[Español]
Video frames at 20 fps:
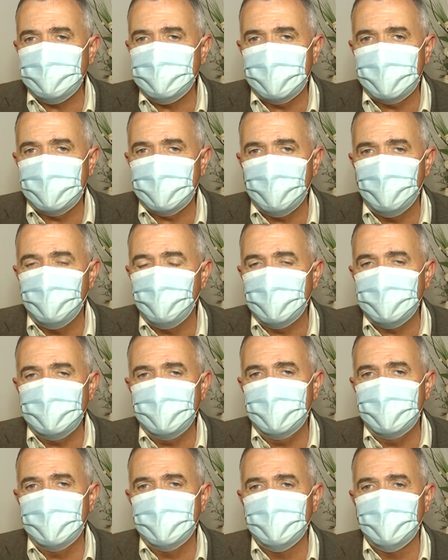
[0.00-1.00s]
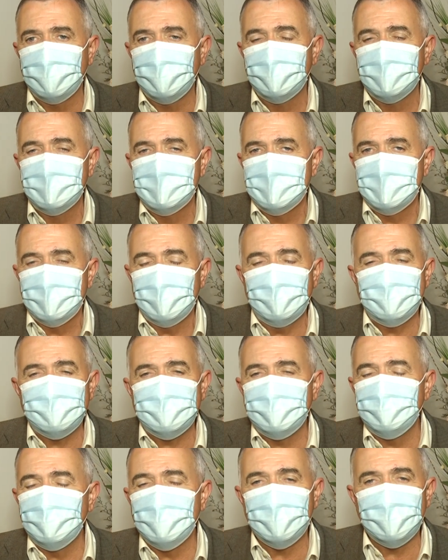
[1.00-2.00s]
va a estar acompañando,
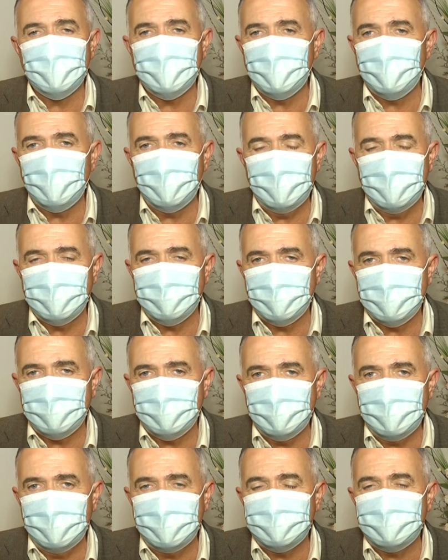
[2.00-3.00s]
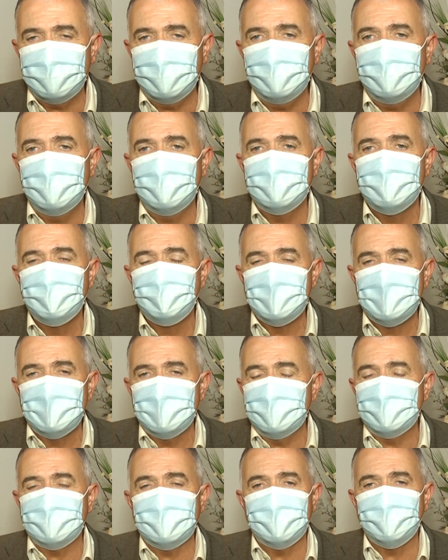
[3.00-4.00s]
lo hicimos con el boleto estudiantil,
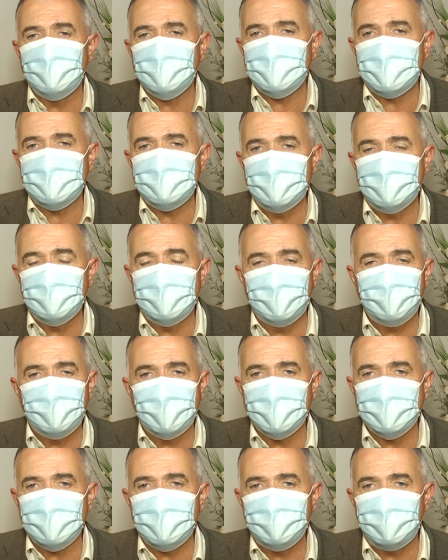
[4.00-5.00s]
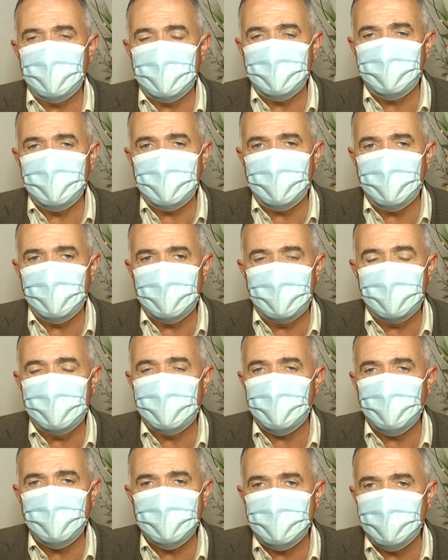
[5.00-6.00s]
estamos haciendo aportes para
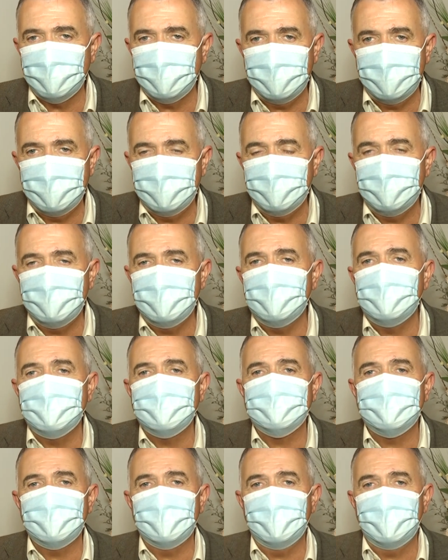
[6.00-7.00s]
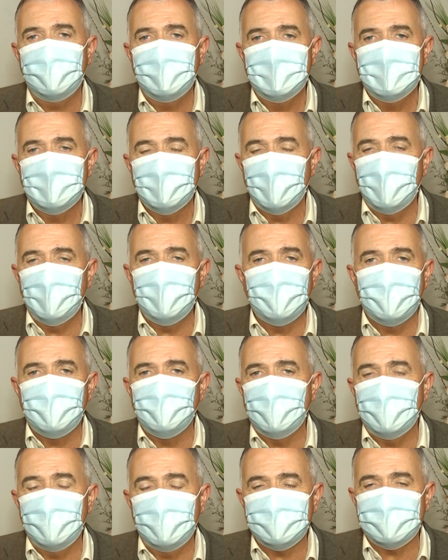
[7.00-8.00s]
mejorar las cuestiones edilicias, hoy
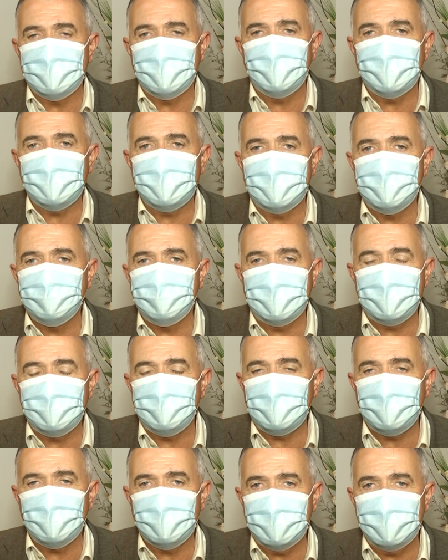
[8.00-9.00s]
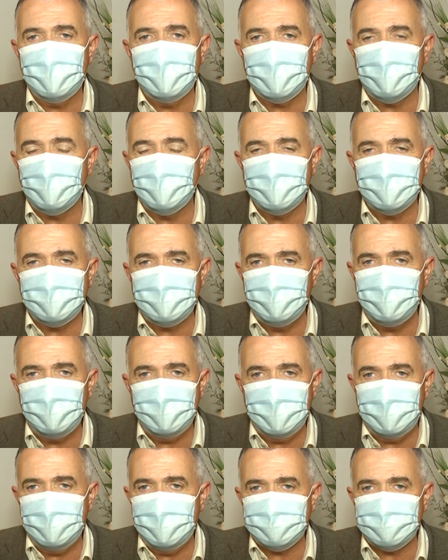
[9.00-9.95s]
vamos a trabajar para mejorar la conectividad